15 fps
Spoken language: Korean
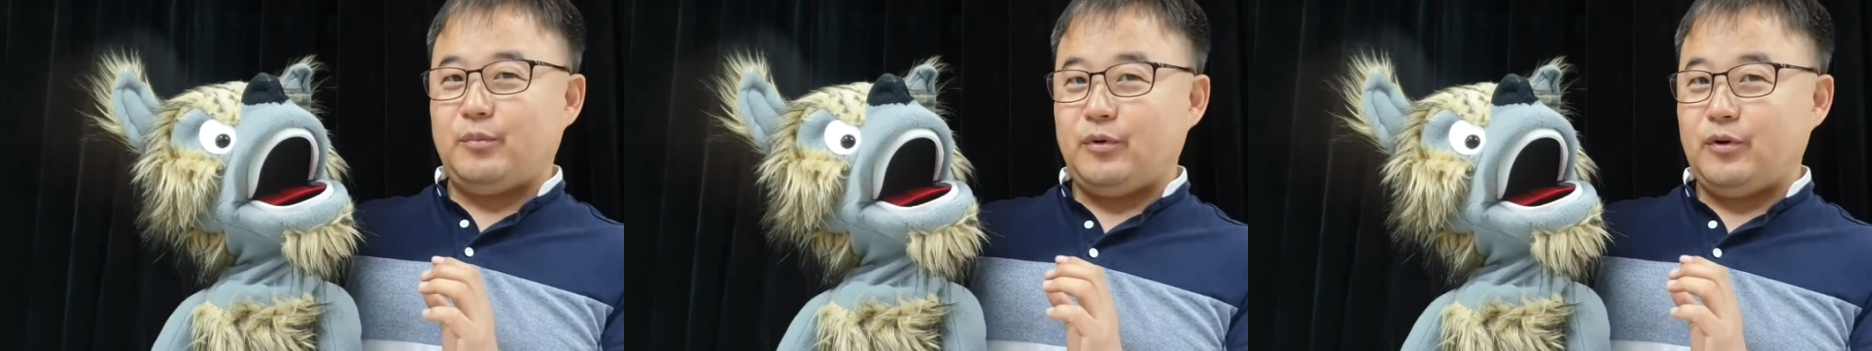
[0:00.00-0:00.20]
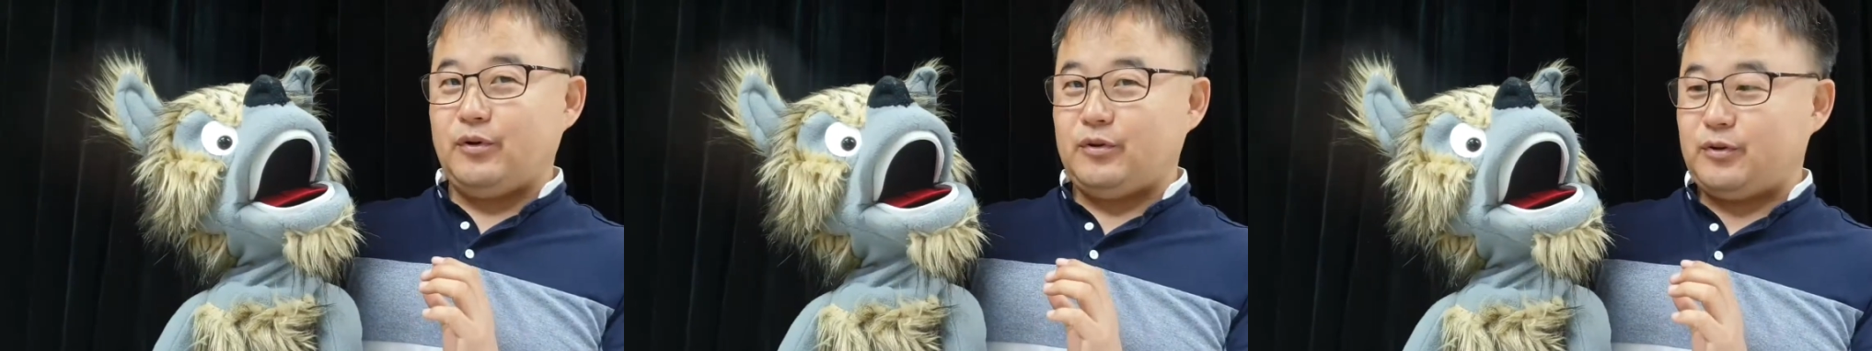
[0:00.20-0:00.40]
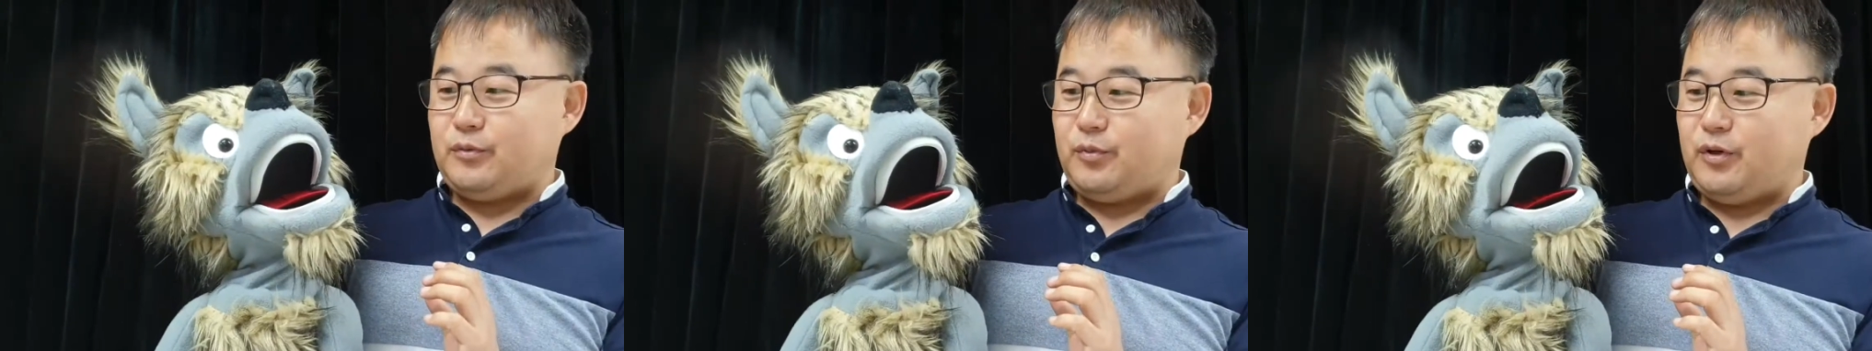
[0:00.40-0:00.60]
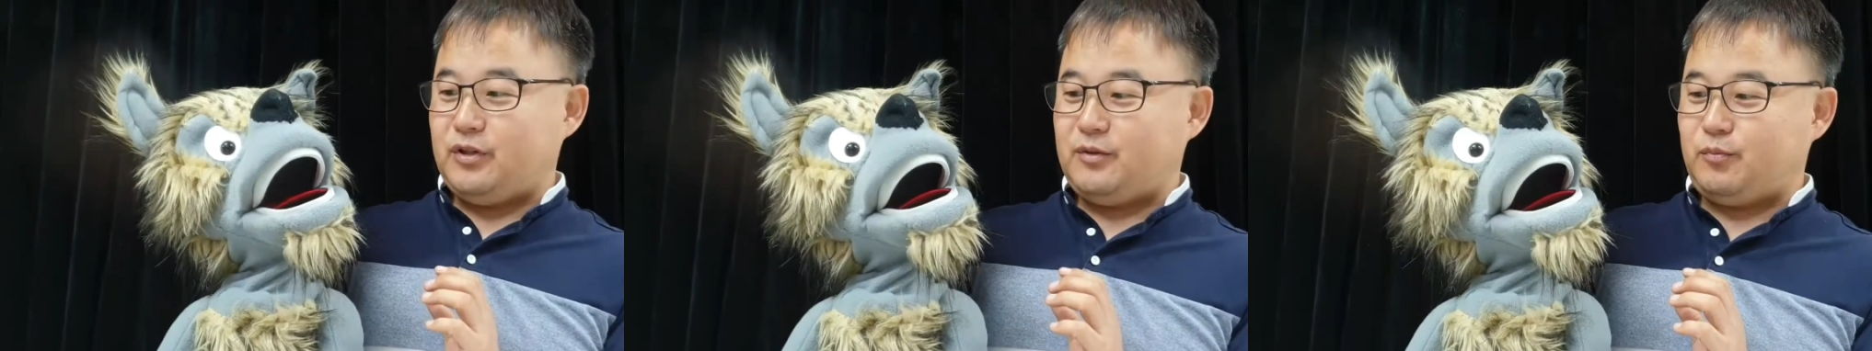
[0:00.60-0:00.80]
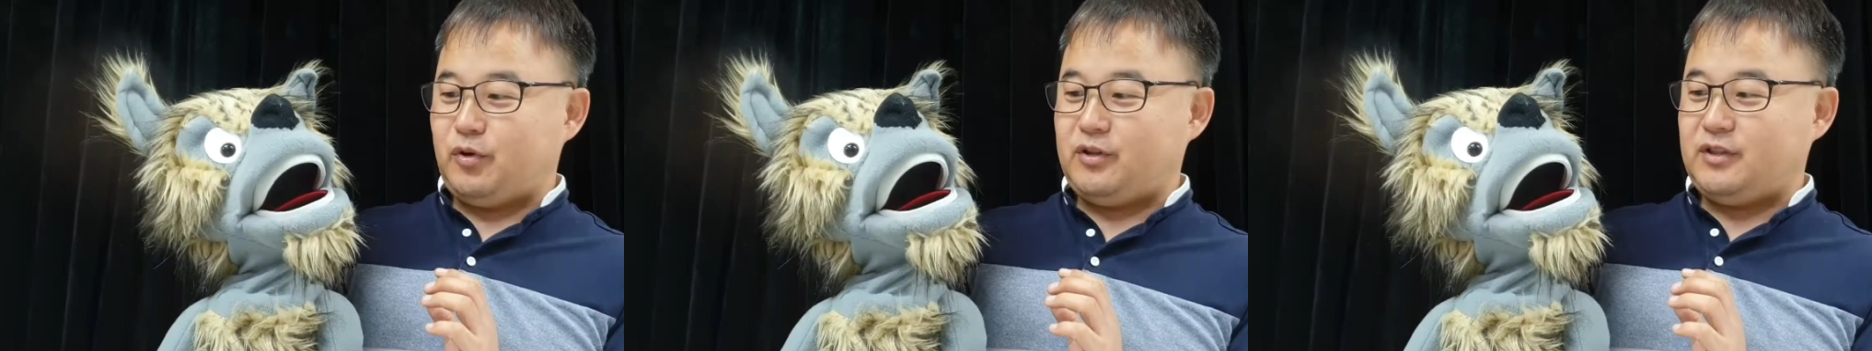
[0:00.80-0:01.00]
보여드릴,
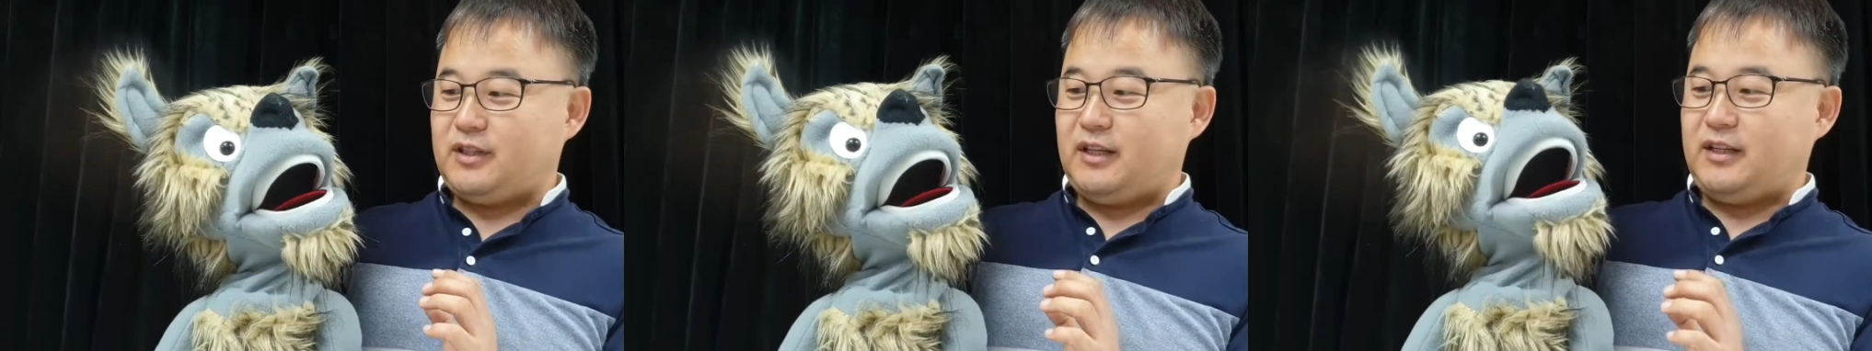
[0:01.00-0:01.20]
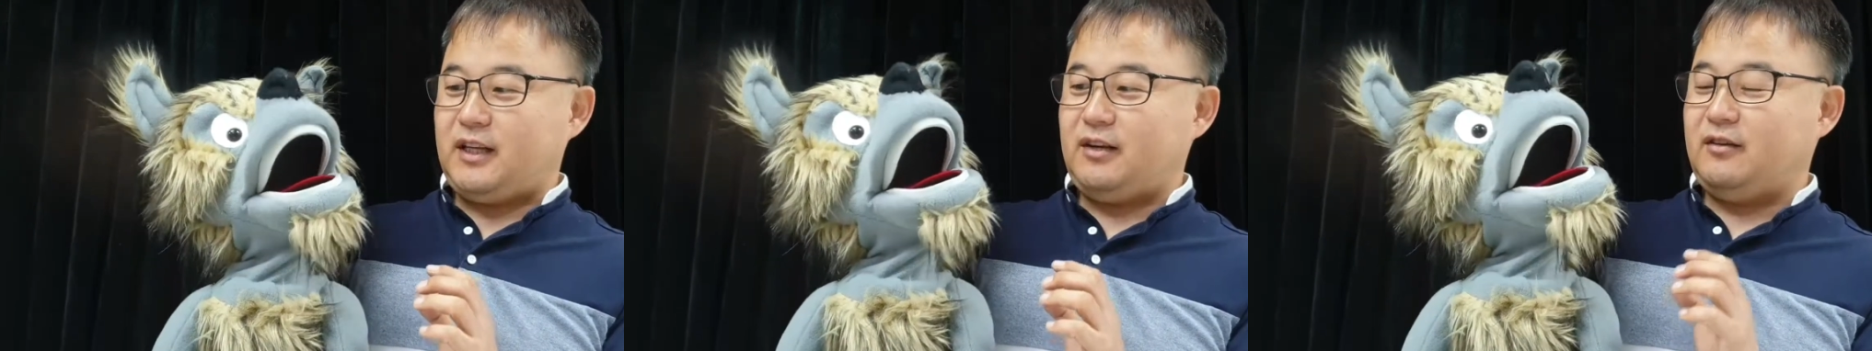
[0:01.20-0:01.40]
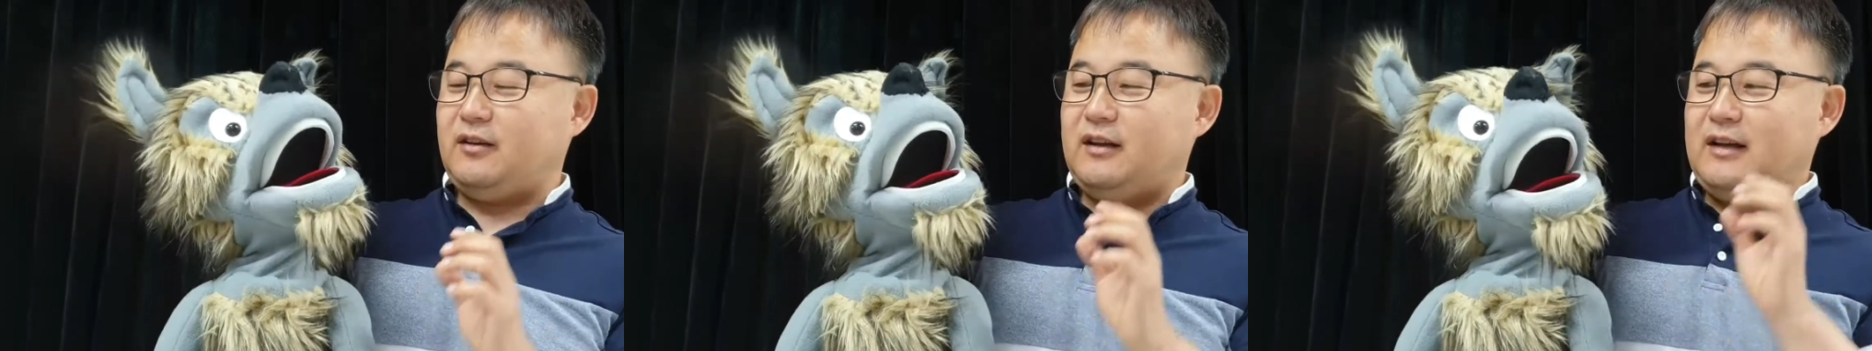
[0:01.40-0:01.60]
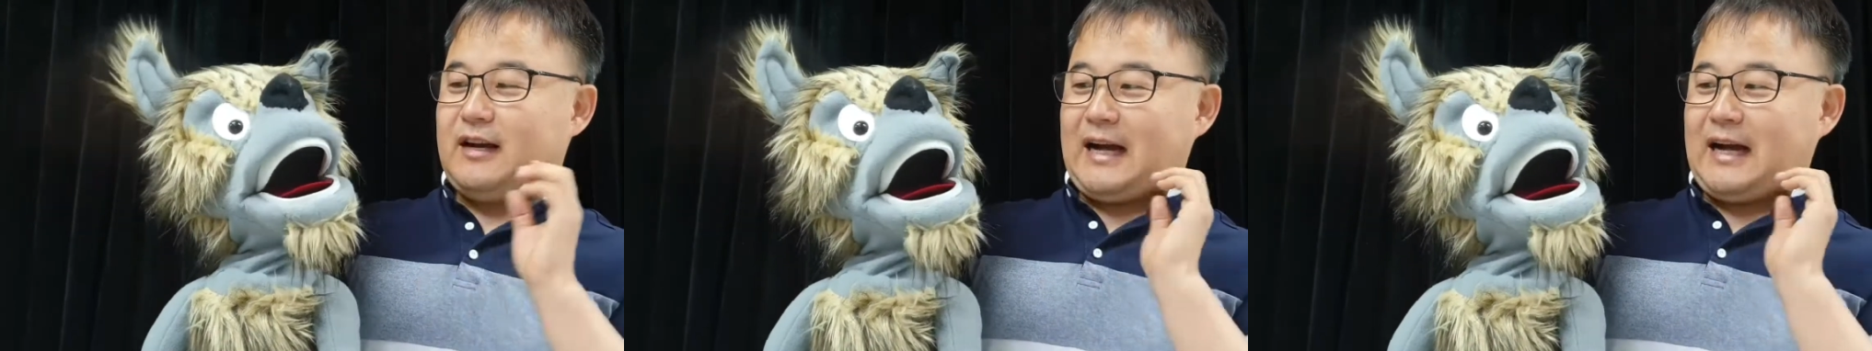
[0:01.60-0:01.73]
텐데요.